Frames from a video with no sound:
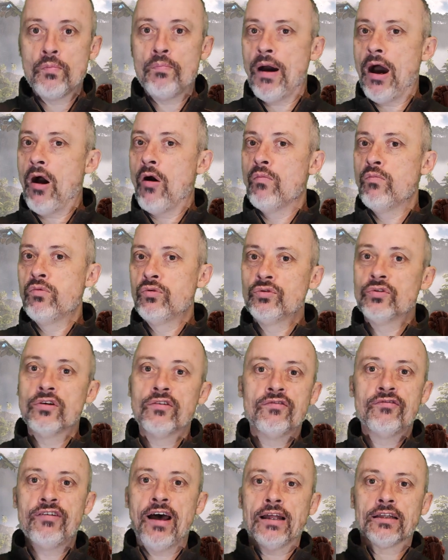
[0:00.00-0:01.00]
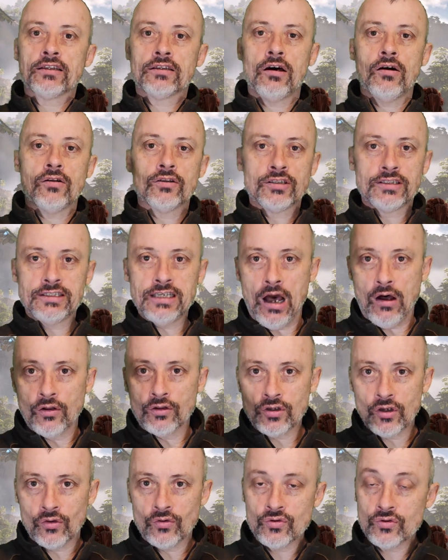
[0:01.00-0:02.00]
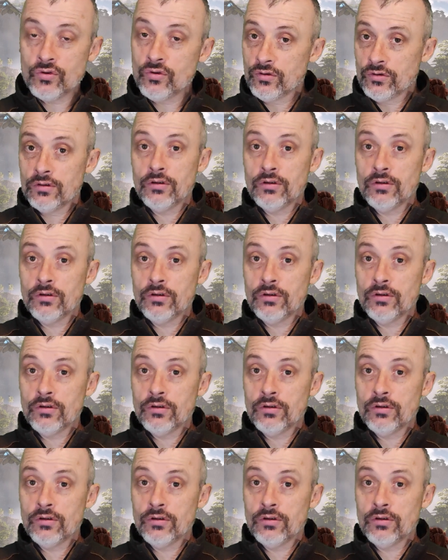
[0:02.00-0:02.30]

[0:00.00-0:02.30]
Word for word: pas au bout de 20, 30, 40 heures de jeu.